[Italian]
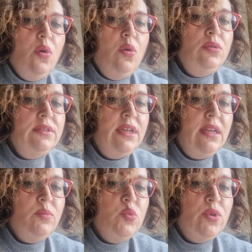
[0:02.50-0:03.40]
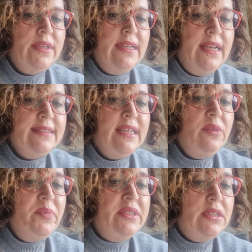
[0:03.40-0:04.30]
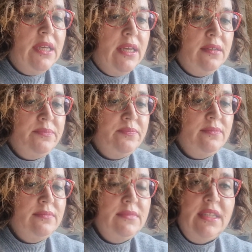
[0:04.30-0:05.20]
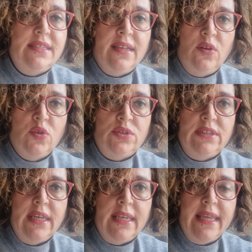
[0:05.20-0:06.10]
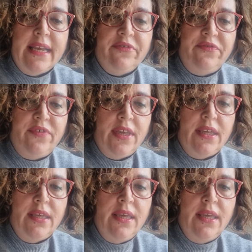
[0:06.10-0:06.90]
oltre le mura della salpêtrière, nei salotti e nei caffè,